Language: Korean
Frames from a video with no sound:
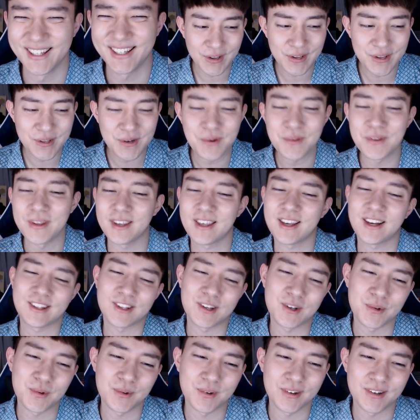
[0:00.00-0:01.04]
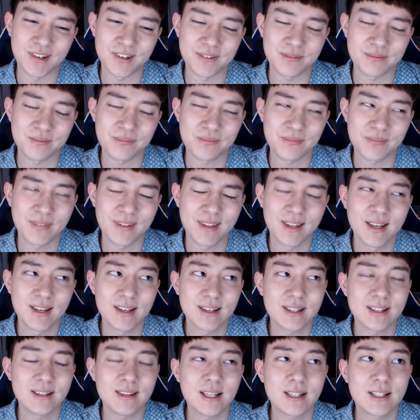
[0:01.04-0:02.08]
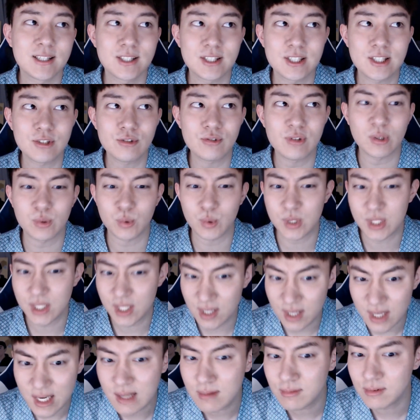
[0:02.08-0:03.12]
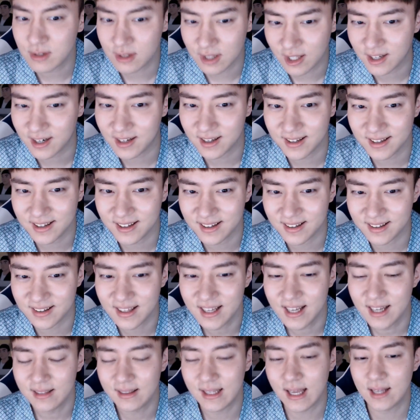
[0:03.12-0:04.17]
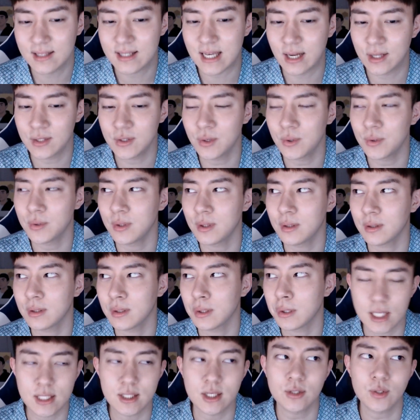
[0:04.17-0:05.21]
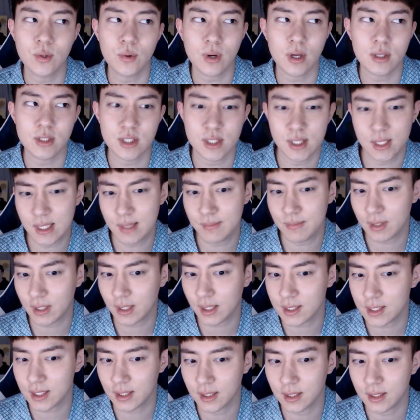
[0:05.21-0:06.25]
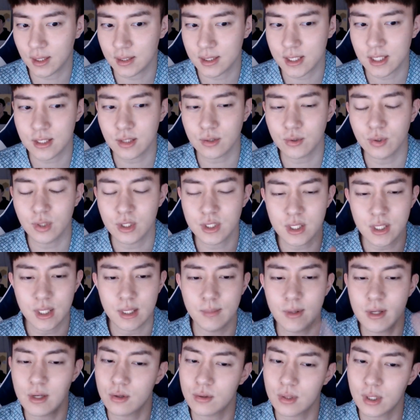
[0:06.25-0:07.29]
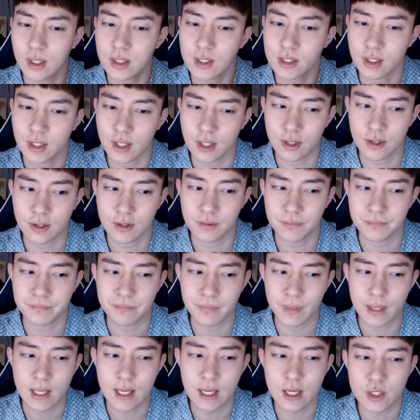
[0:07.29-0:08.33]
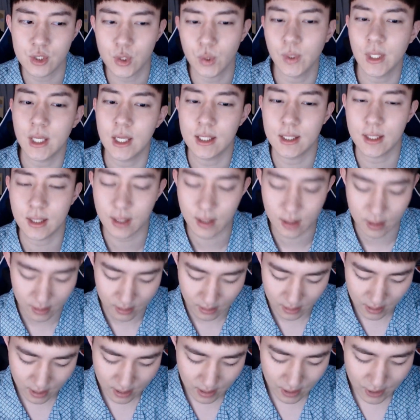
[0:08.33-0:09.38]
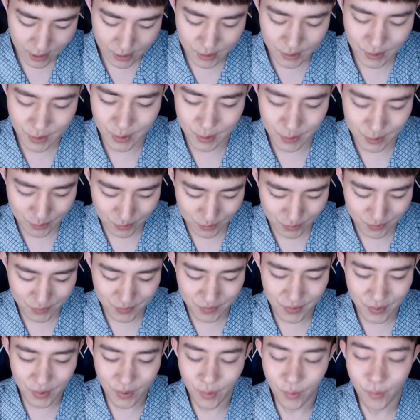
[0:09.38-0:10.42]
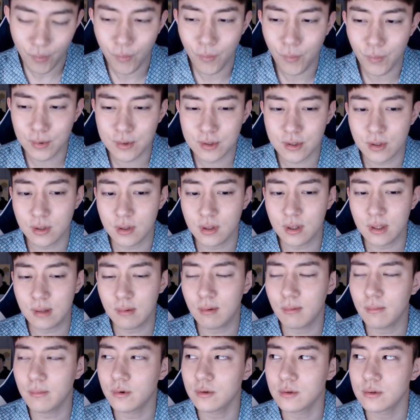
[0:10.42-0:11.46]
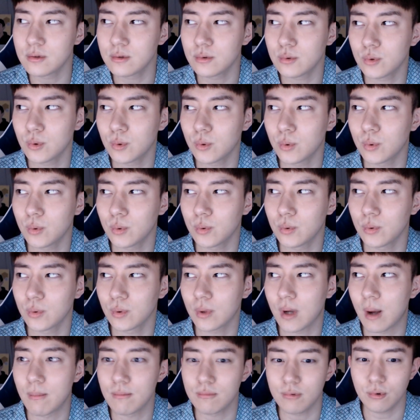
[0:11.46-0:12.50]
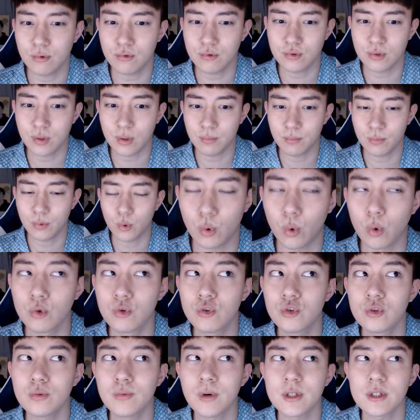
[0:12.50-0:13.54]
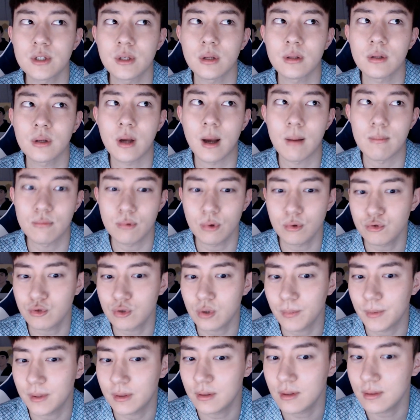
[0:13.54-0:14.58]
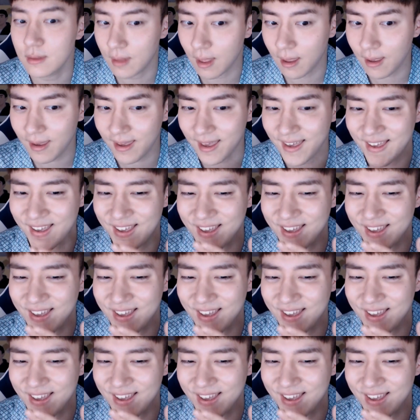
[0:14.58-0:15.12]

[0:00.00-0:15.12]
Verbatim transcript: 이런 얘기가 나온 거예 근데 그 친구가 또 신림을 살아 나 작년 재작년까지 신림 살았잖아 재작년에 신림 1년 살았잖아요 전혜인이랑 그래가지고 어 실리면은 또 감성주점 고추밭이라는 감성주점이 있는데